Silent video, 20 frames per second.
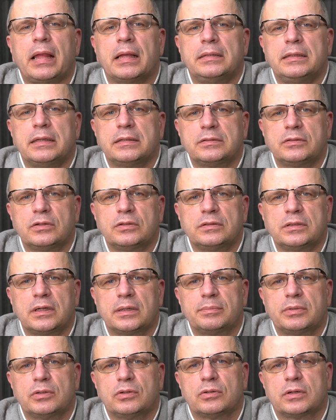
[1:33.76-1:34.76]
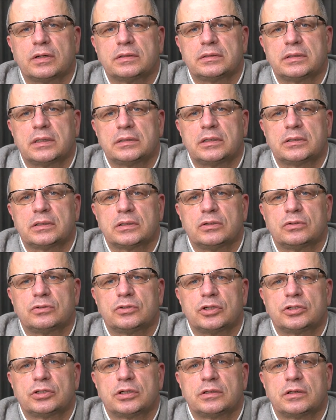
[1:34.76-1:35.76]
nie sądzę, aby okazanie tego
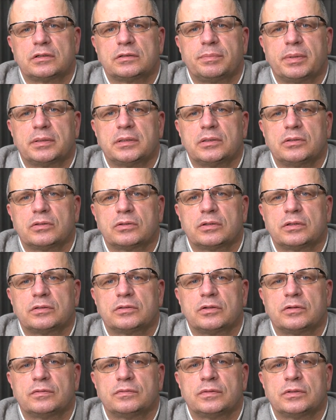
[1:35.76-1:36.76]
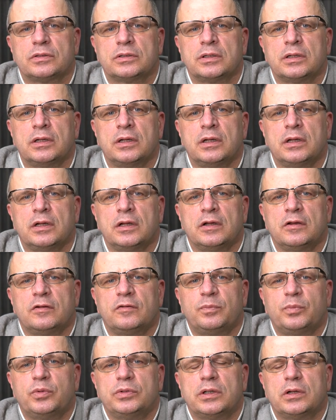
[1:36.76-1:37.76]
orzeczenia z badań okresowych
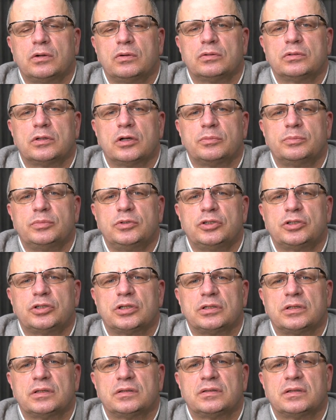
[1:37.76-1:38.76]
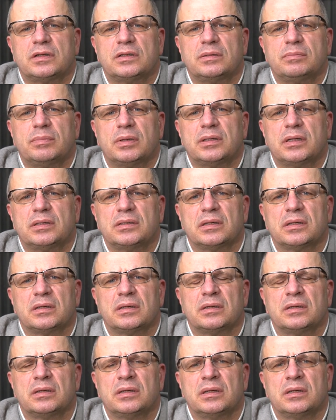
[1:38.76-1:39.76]
wpłynęło na obniżenie ceny
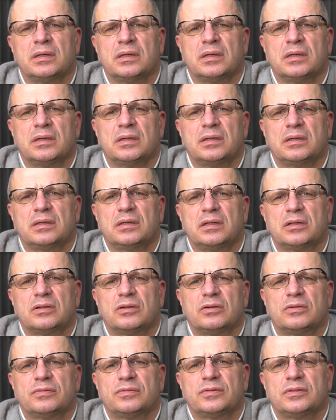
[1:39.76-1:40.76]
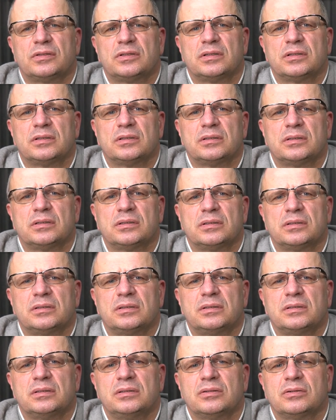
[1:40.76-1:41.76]
badania kierowcy.
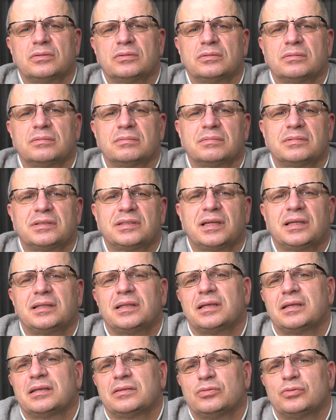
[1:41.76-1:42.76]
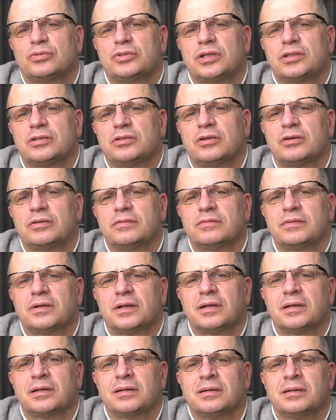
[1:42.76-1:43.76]
No, cena jest
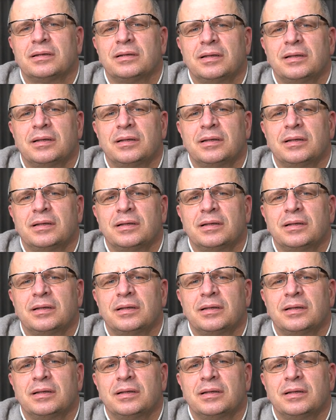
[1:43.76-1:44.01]
urzędowa,